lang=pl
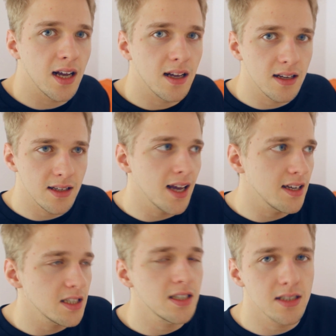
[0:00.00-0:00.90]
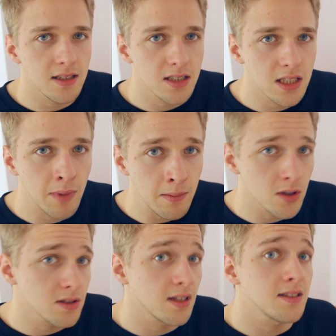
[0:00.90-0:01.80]
a ja jeśli się zatrzymam,
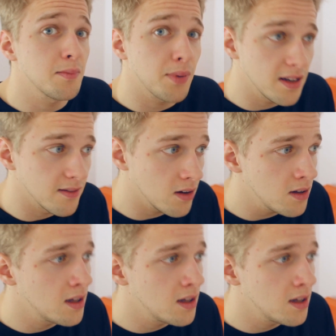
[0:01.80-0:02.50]
to stracę paliwo,